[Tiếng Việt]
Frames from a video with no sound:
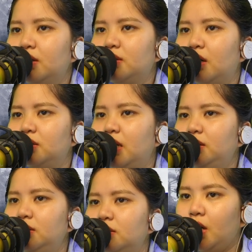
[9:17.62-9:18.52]
Thần
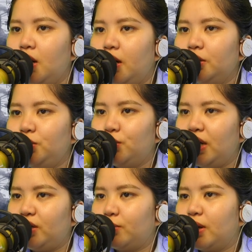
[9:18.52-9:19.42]
linh, dù
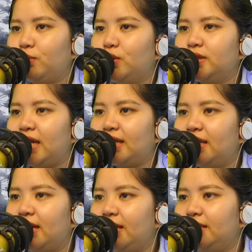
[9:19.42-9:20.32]
là độc cấm của Hứa Thanh
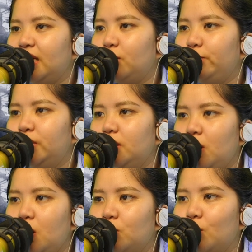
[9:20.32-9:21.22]
thể hiện ra lúc trước,
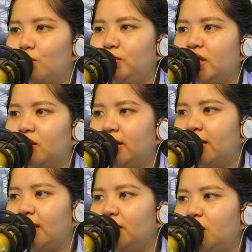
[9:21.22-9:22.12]
cũng chỉ có thể
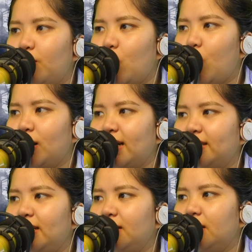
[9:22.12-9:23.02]
khiến cho bọn họ ngạc
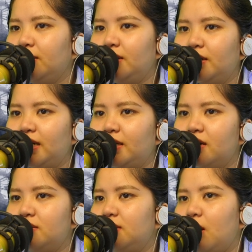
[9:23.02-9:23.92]
nhiên, nhưng hiện
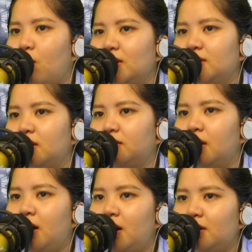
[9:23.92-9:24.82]
giờ là hoảng sợ.
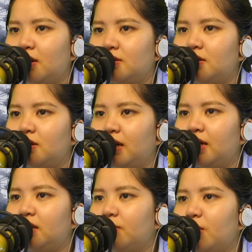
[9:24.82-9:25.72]
Thực sự là
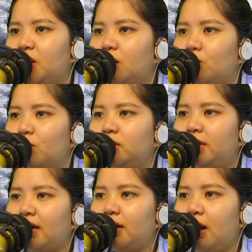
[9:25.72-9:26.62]
khí tức bây giờ của hư
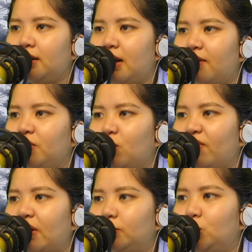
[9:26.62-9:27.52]
Thanh đã vượt
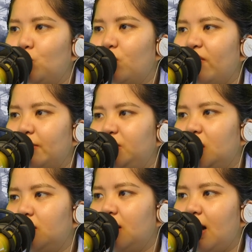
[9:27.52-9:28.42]
qua phạm trù của Phạm
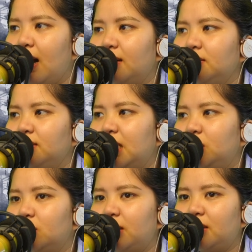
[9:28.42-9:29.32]
Trần, hắn đã
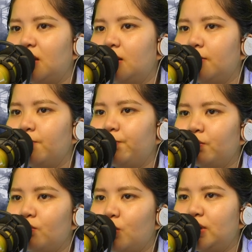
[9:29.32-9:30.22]
trở thành thần.
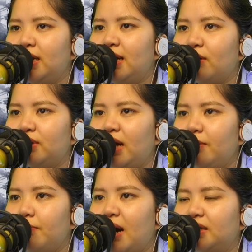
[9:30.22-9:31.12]
Một tiếng gào
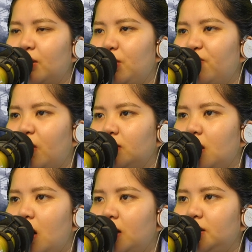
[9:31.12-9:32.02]
thét mang theo bi
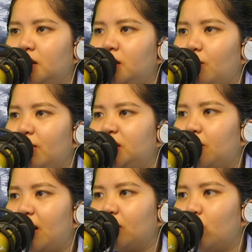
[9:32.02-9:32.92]
phẫn, chấn động bên
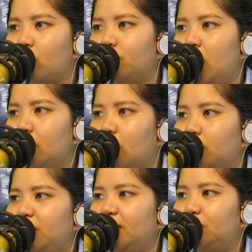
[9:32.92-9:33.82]
trong càng khôn,
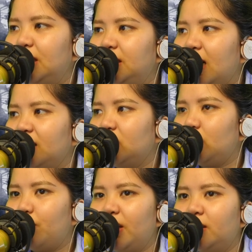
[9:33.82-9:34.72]
bỗng nhiên truyền ra từ
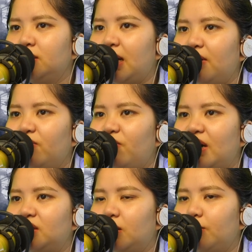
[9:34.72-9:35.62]
trong miệng hư Thanh
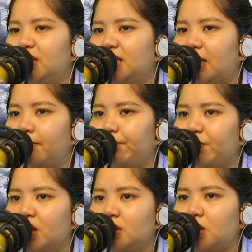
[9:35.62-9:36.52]
vang tận mây xanh.
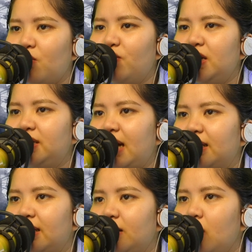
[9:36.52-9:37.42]
Sáu vị linh
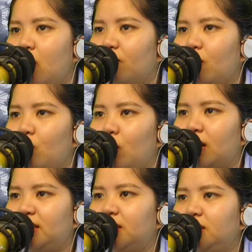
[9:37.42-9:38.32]
tàng kia, vô
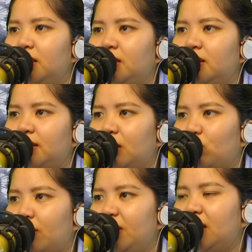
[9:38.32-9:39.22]
luận là chân chính hình
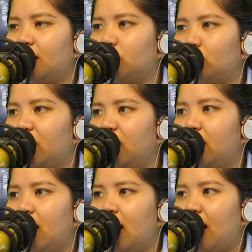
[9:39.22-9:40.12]
thành tòa bí tàng đầu
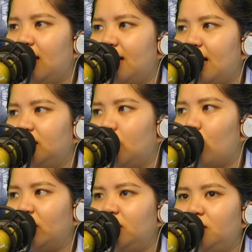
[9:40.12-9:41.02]
tiên hay là đang trong
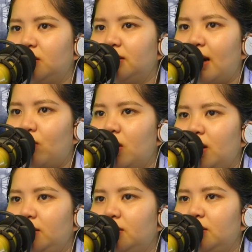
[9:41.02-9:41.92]
quá trình dưỡng đạo,
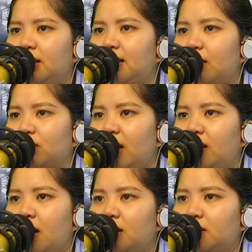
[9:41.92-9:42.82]
dưới tiếng gào
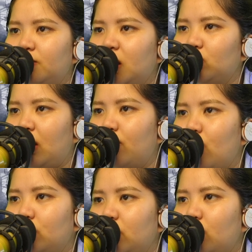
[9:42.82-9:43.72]
thét, tâm thần toàn
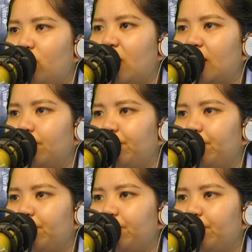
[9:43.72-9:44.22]
bộ đều nổ vang,